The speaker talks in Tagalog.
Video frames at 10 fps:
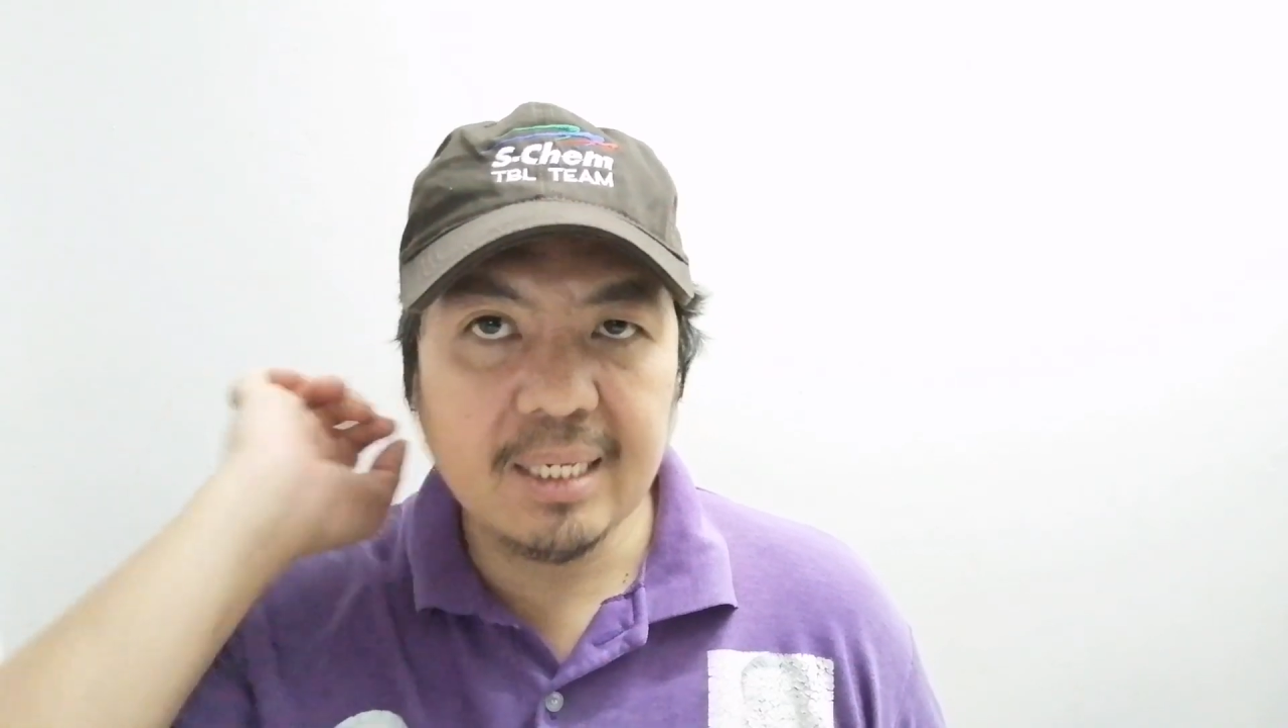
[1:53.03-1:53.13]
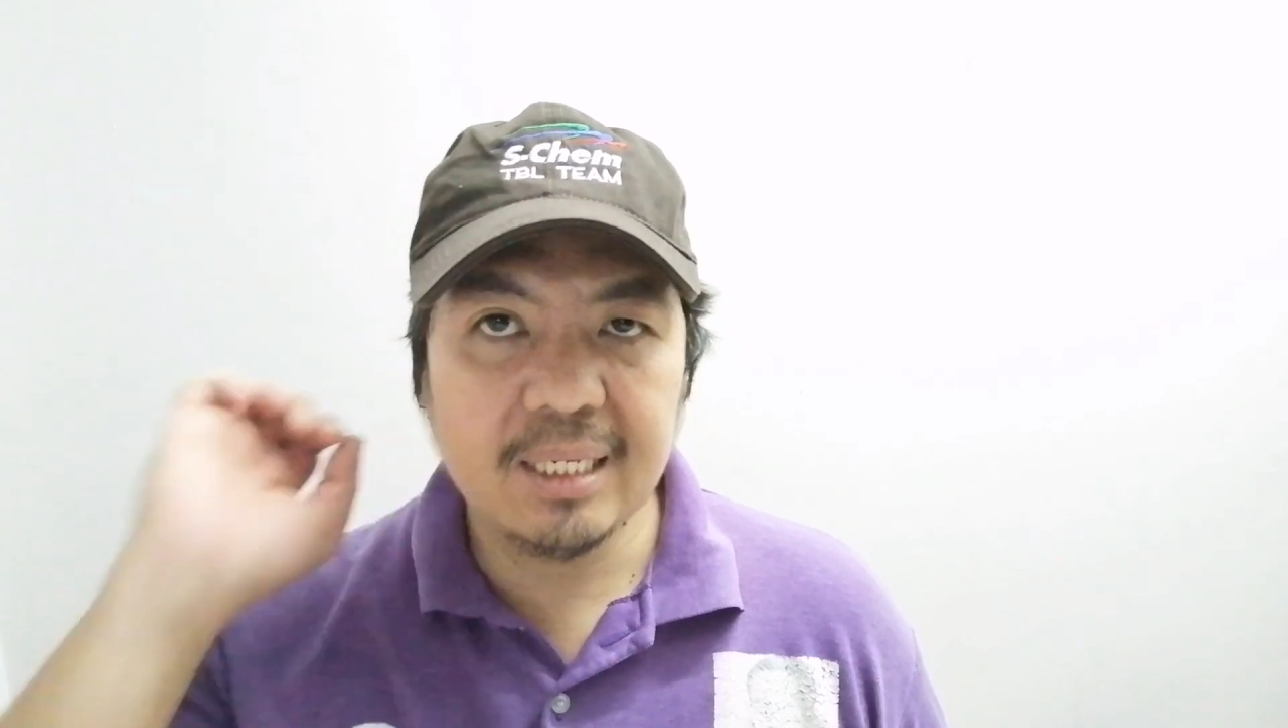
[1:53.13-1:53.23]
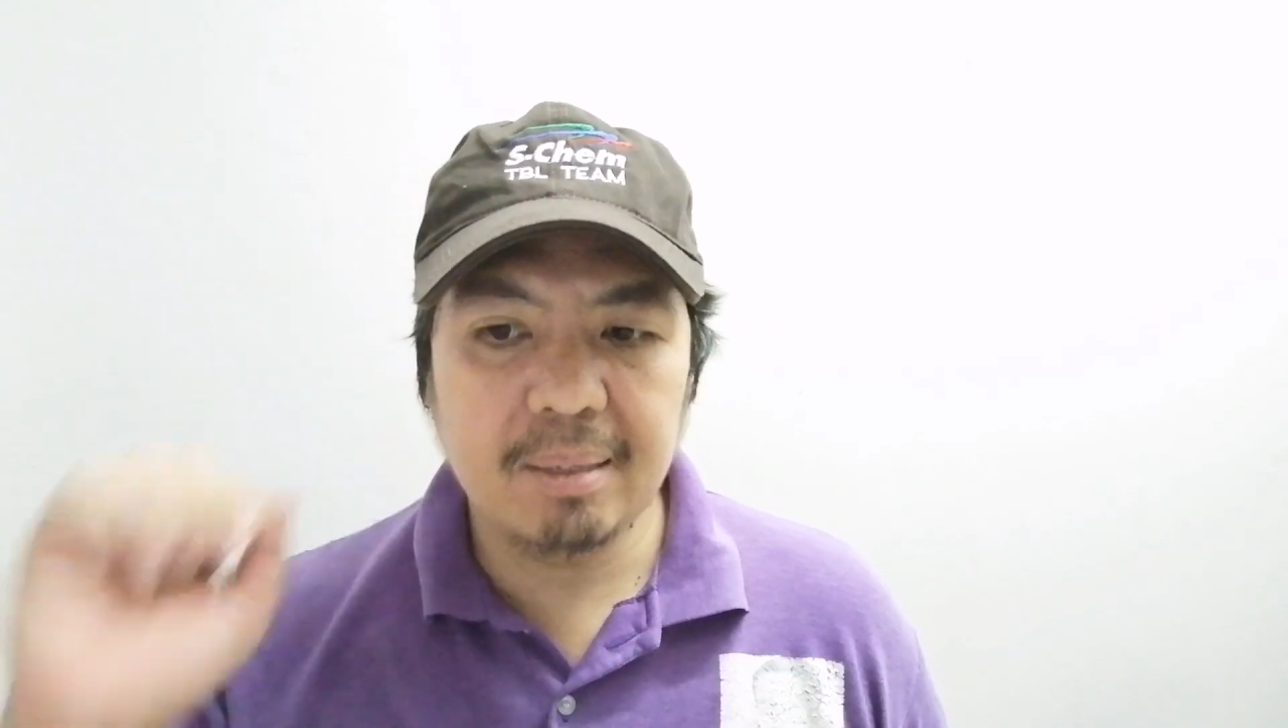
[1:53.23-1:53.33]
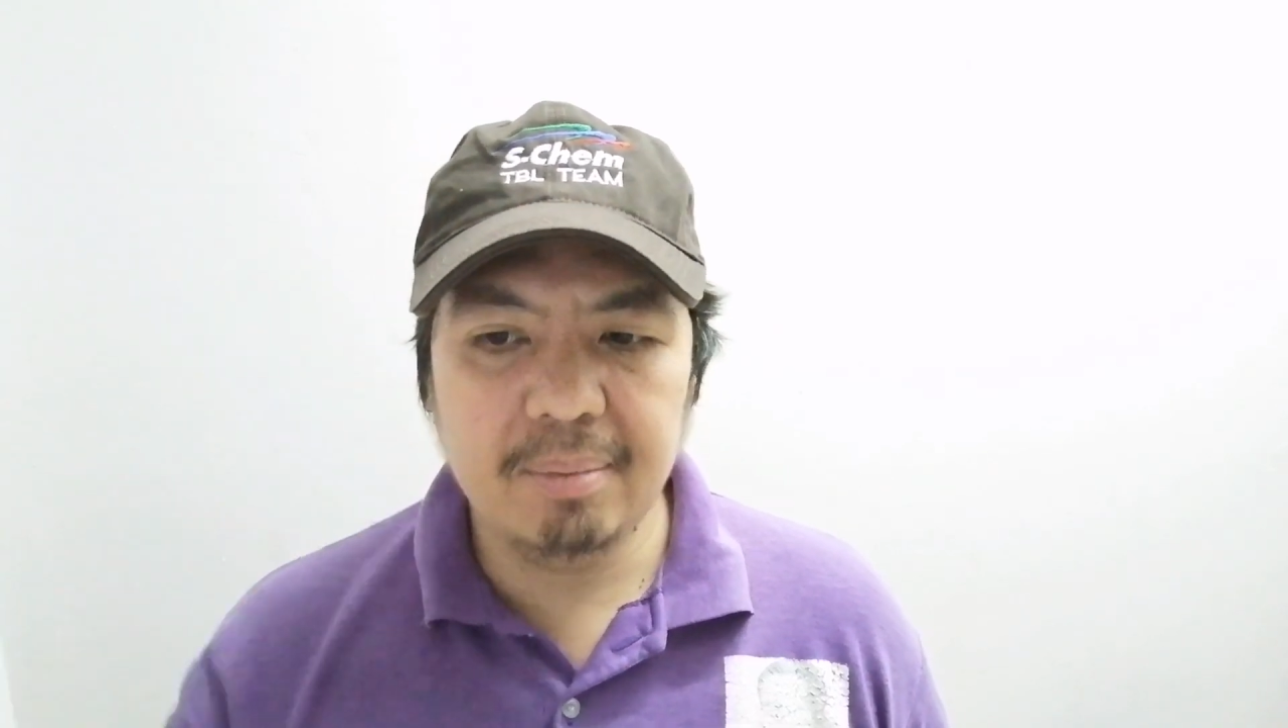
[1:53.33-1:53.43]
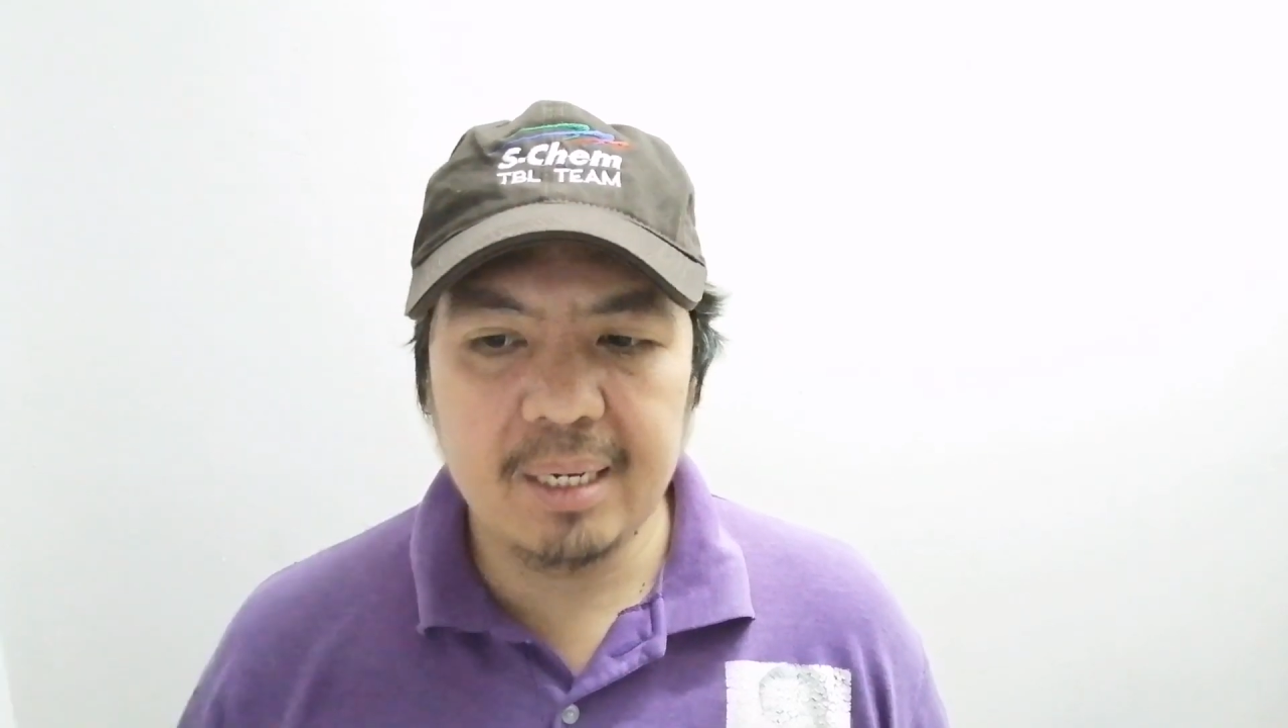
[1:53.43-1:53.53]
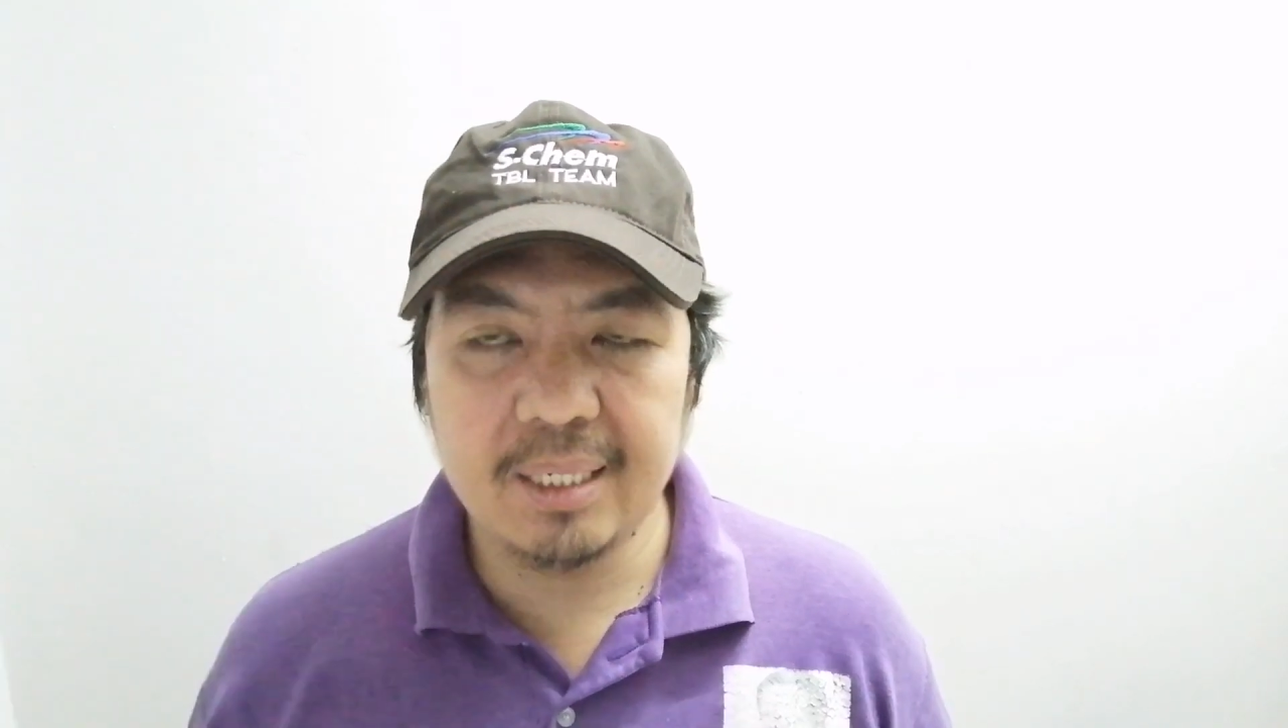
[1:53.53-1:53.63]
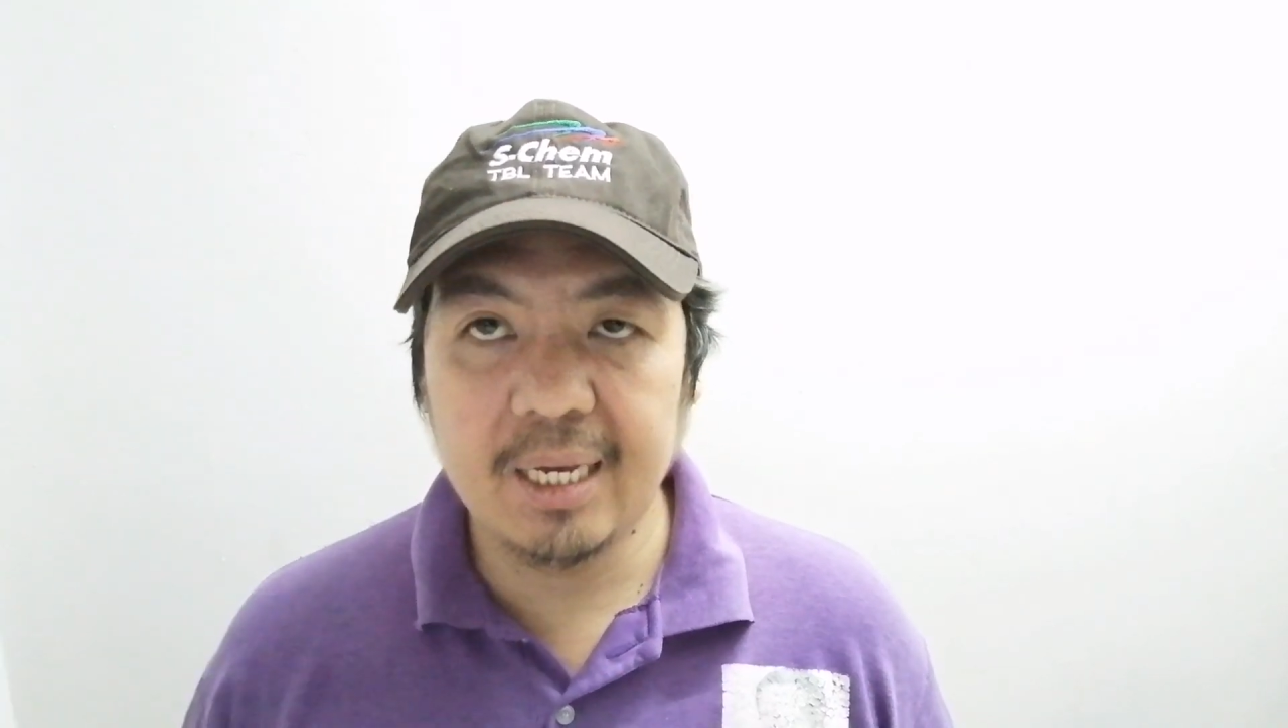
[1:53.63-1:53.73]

sasabihin